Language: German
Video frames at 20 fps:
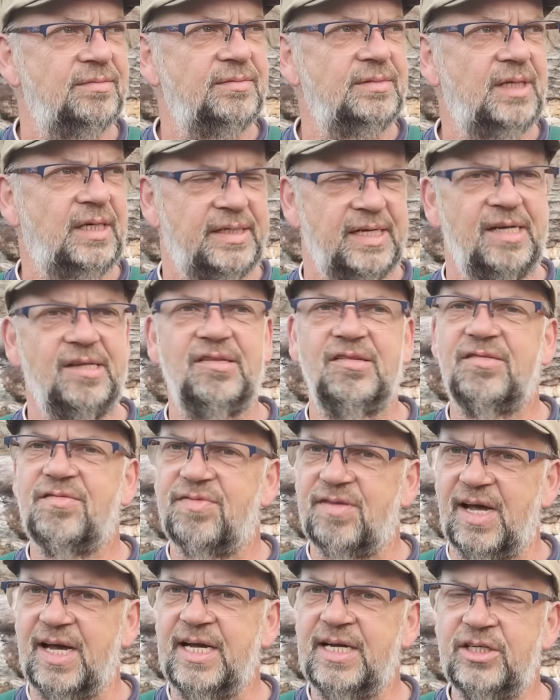Ja, der isst
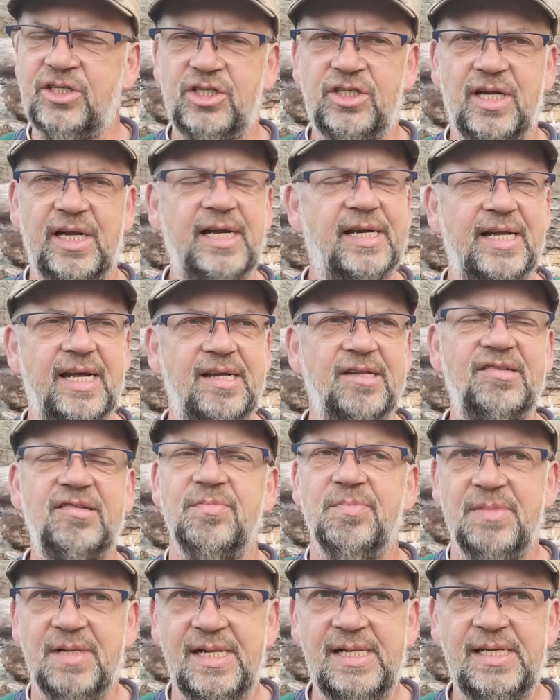Fleisch, äh, der isst
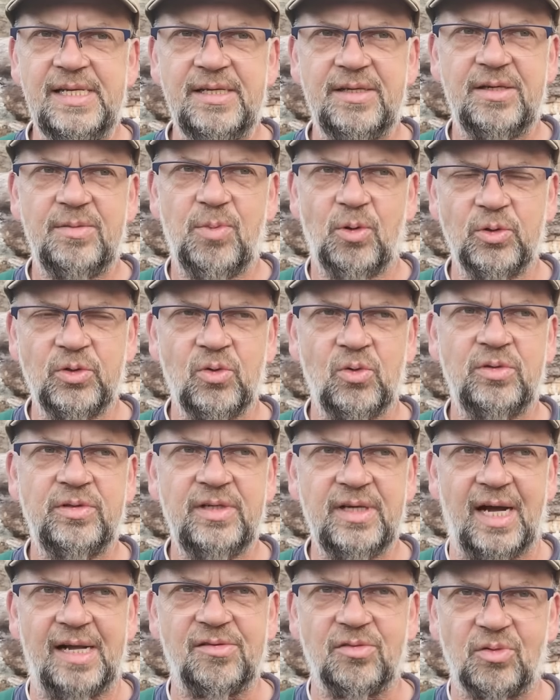
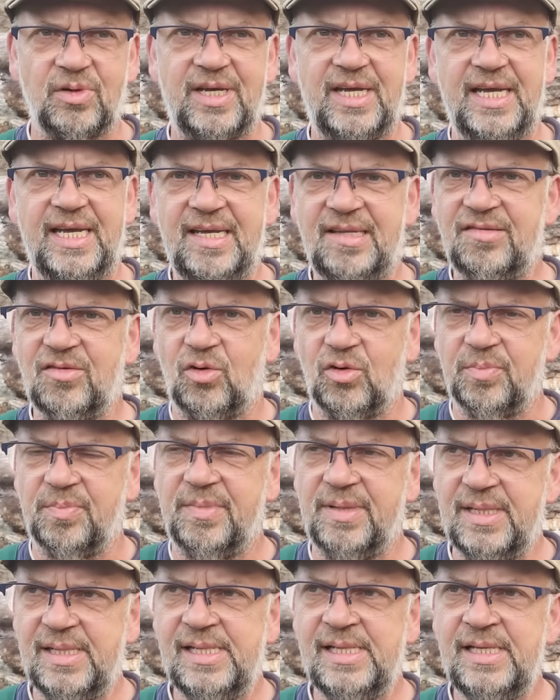Milchprodukte, also Käse und
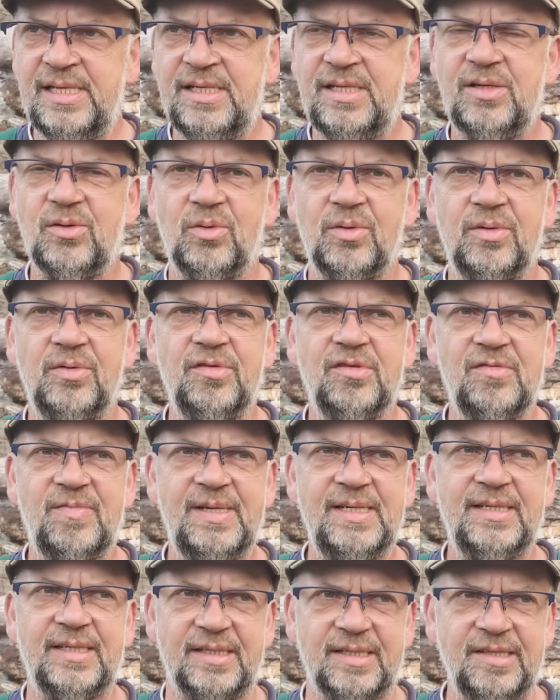Milch und so
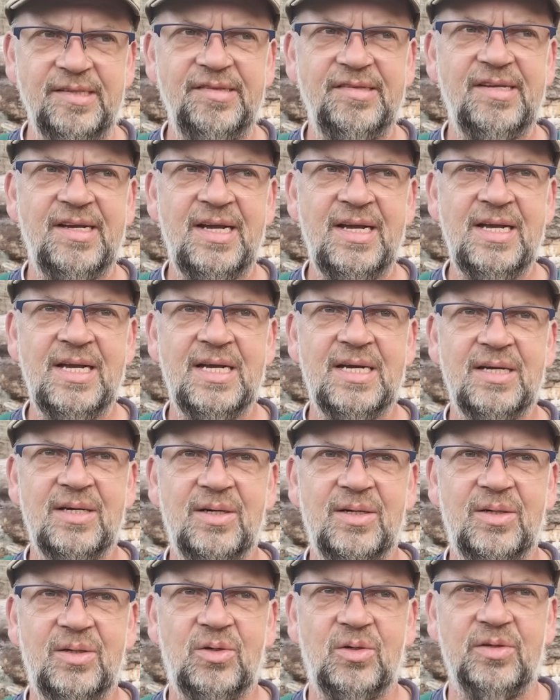weiter, ist da.
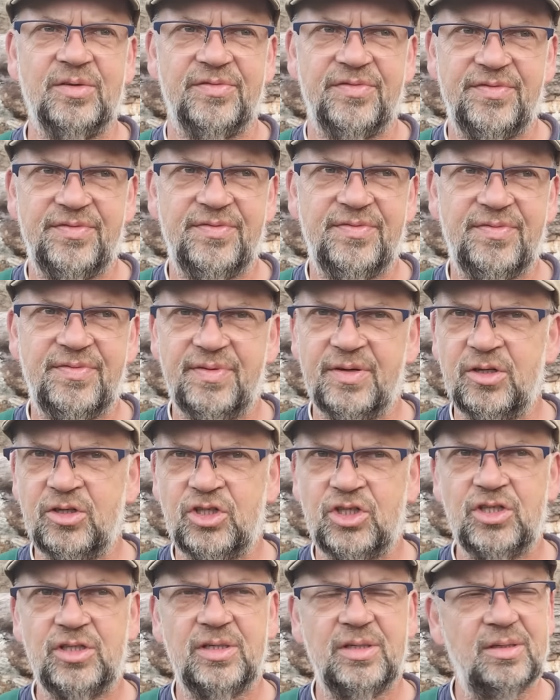Und
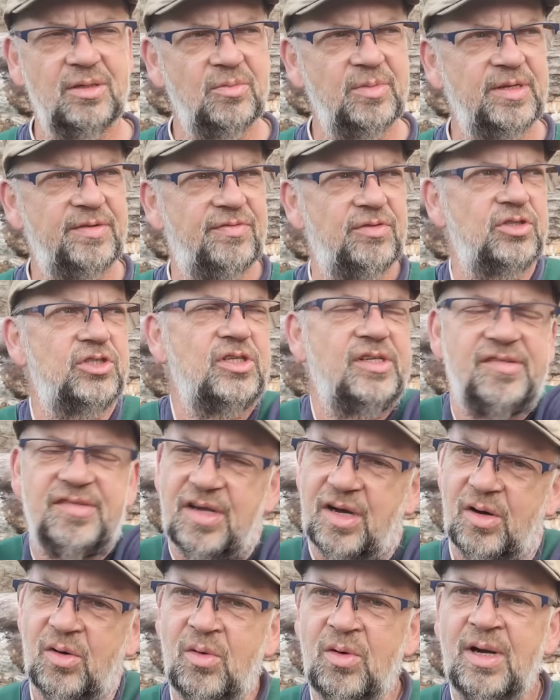Fisch, glaube ich, Fisch ist da
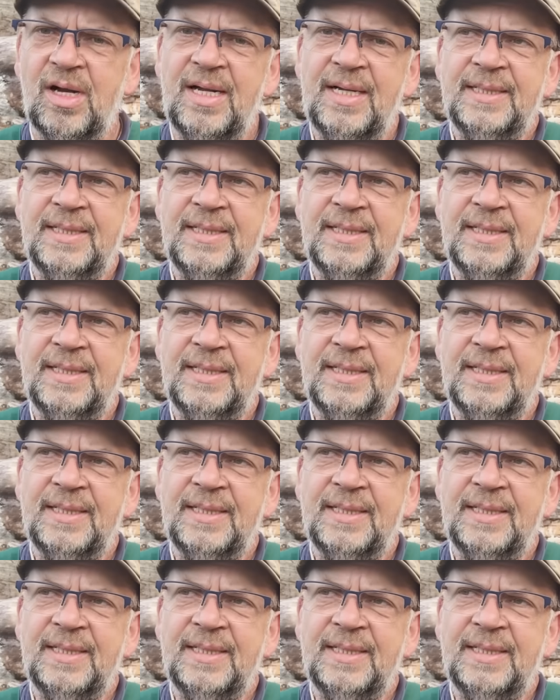auch.